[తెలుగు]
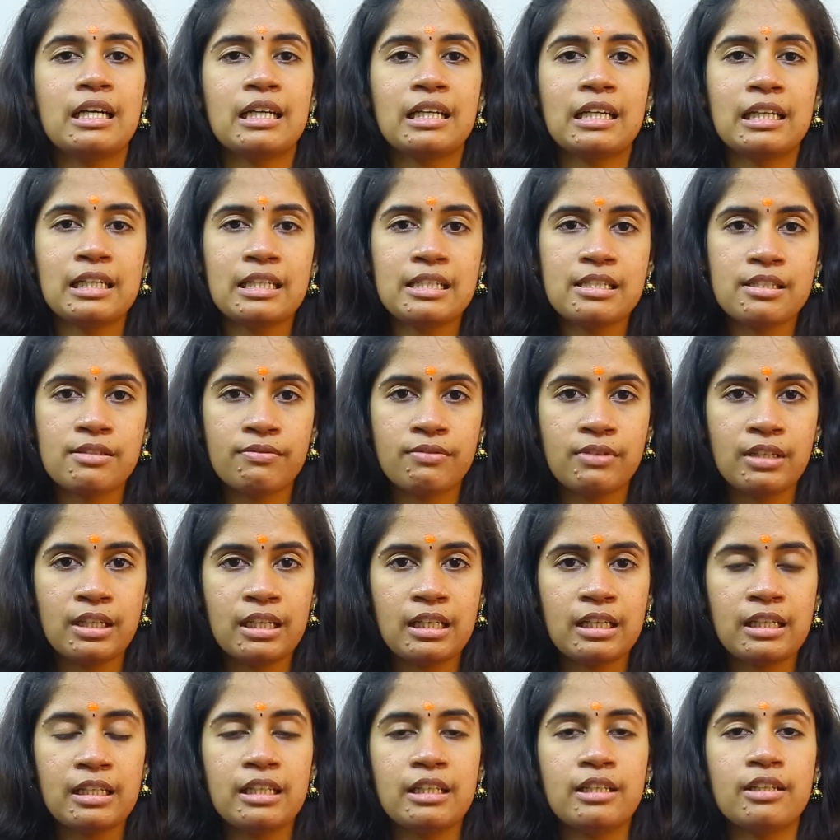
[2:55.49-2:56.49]
అట్లీస్ట్
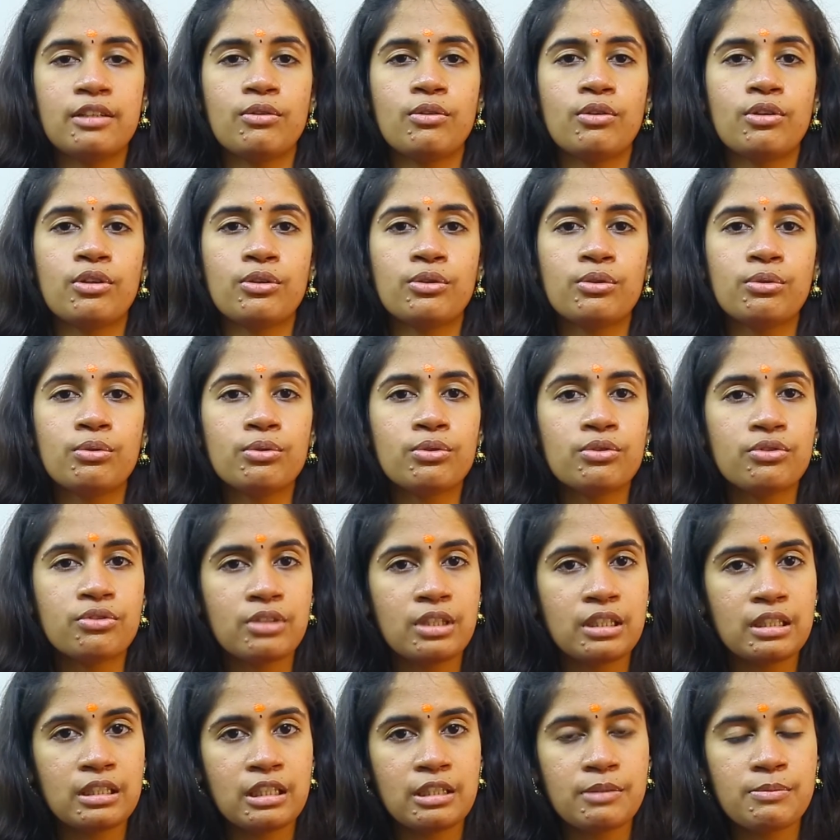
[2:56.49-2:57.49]
వీక్లీ ఒక టూ టు
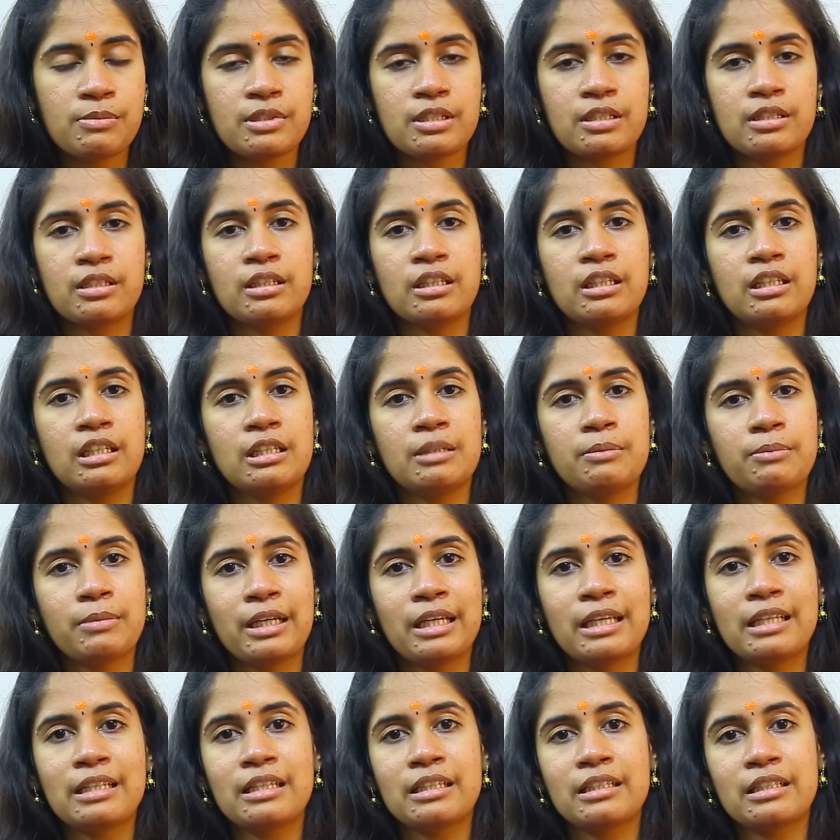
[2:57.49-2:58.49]
త్రీ టైమ్స్ అన్న ఈ
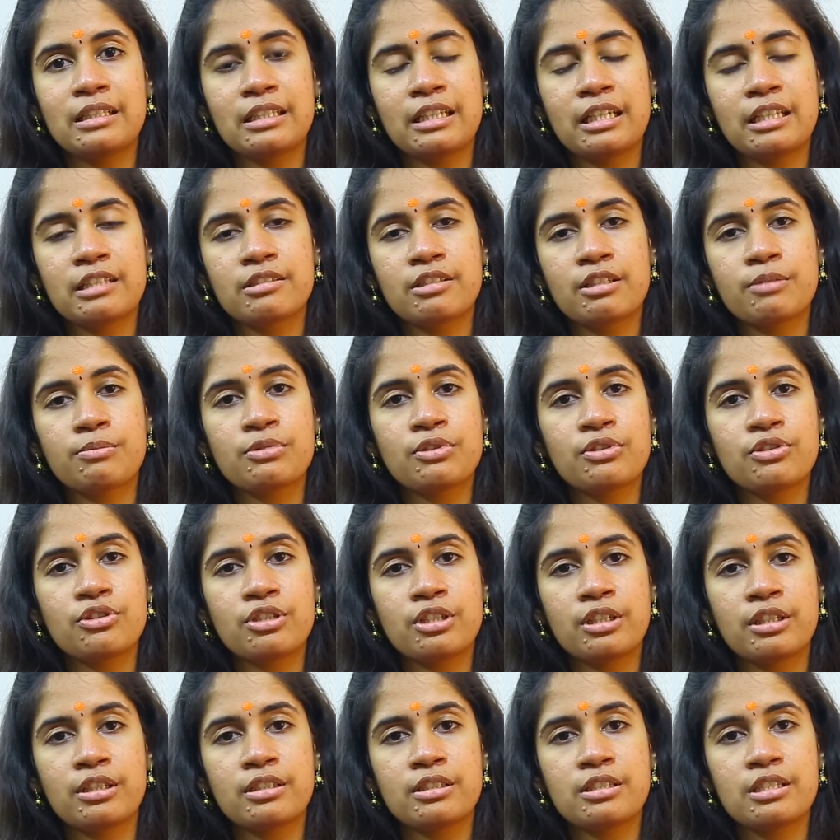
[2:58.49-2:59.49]
మైగ్రేన్ అటాక్స్
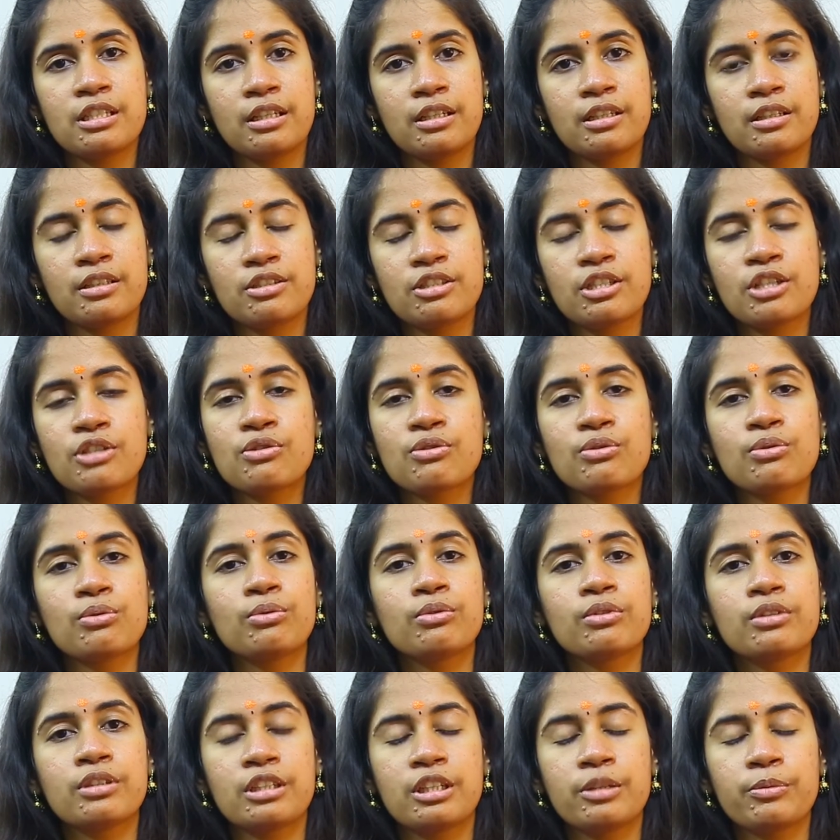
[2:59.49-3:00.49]
అబ్జర్వ్ చేస్తూ
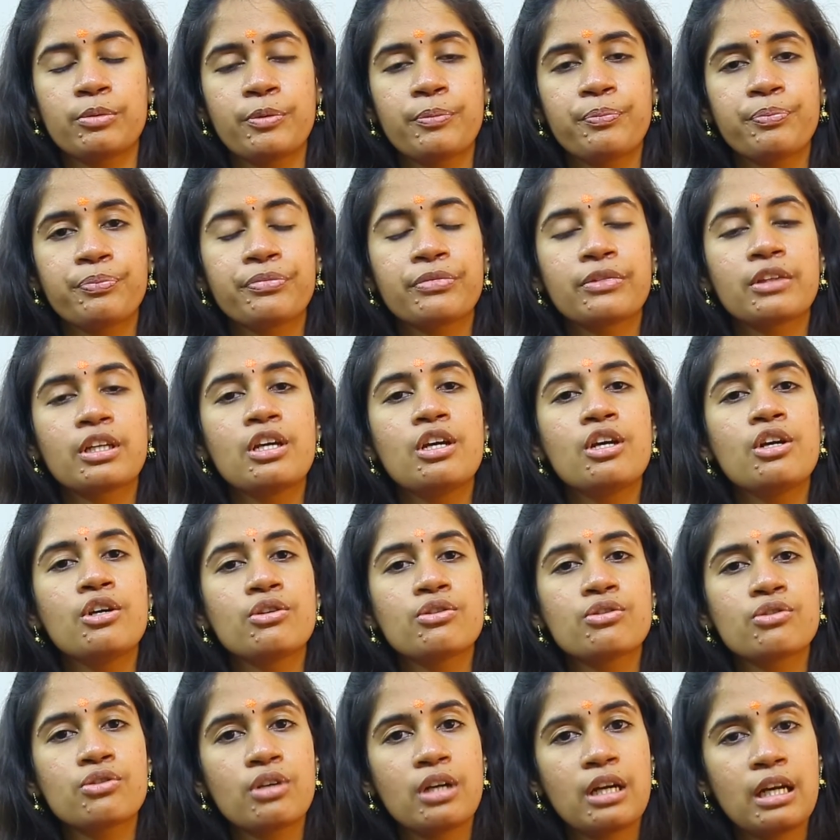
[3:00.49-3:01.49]
ఉంటాము
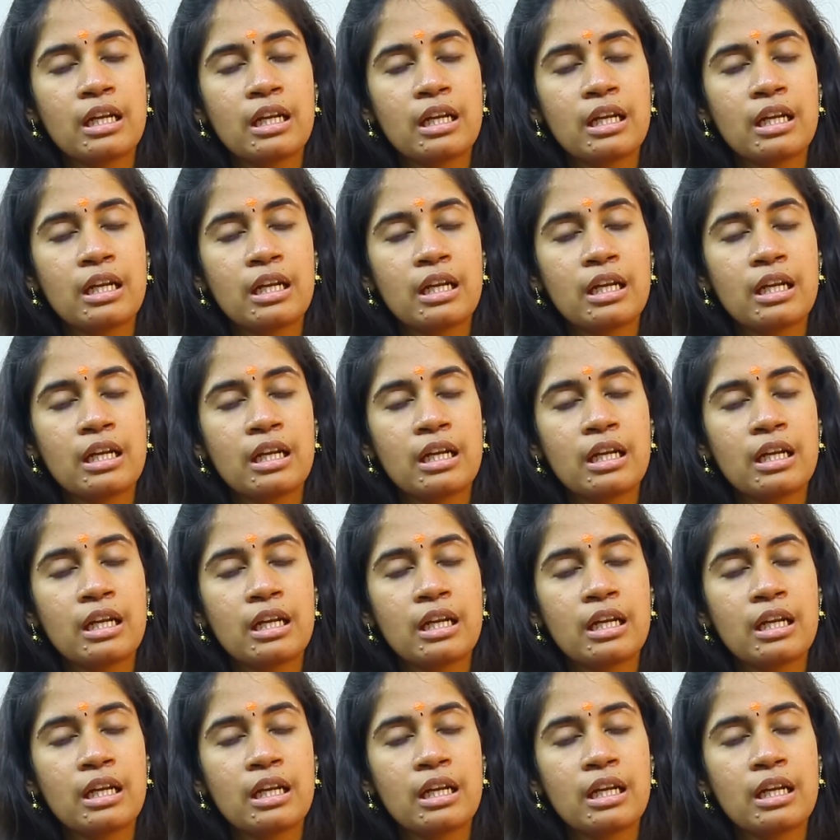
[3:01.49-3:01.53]
సో